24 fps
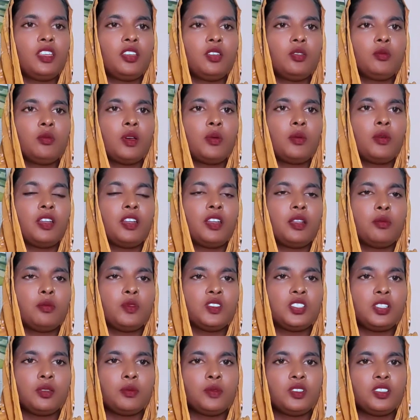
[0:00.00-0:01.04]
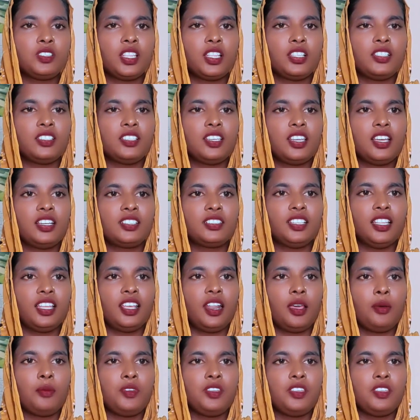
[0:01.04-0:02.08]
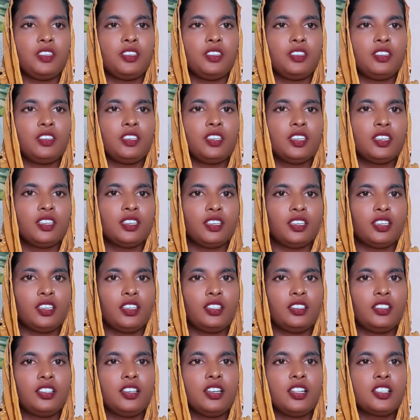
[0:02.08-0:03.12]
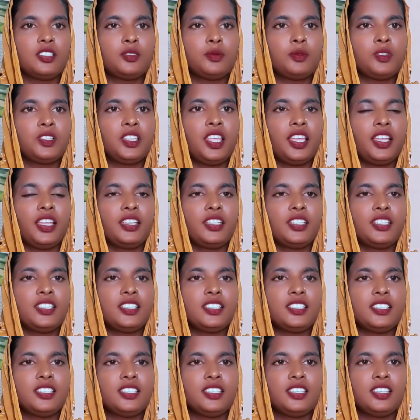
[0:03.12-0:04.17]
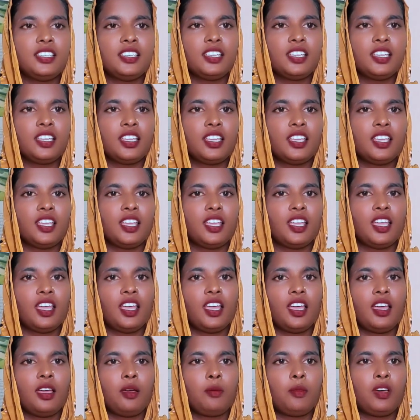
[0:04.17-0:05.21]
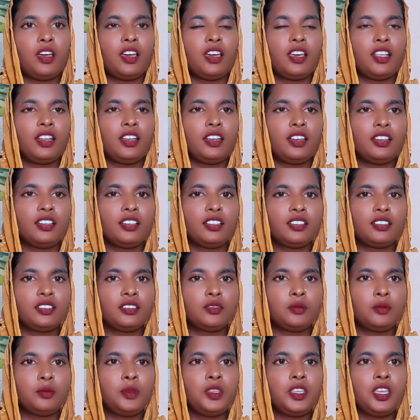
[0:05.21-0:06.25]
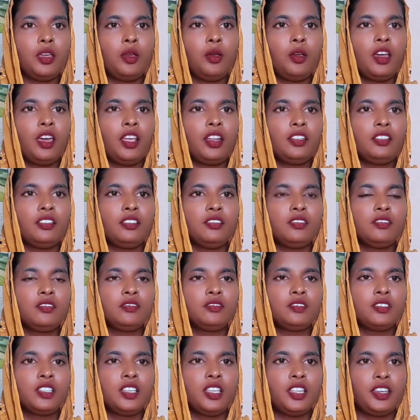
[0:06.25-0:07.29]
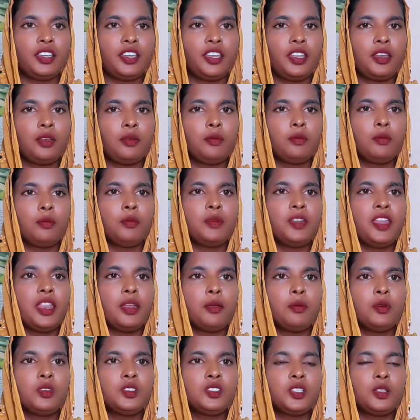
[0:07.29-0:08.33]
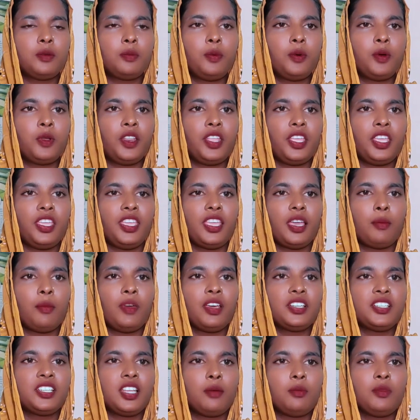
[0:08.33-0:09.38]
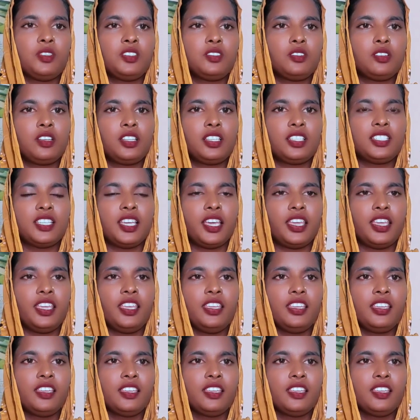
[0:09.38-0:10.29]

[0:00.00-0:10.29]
আলাইকুম আমার নাম মোসাম্মদ তানজিল আক্তার আমি দিনাজপুর থেকে এসেছি আমার বিয়ে হওয়ার দেড় দেড় বছর পরেই আমার স্বামী চলে যায়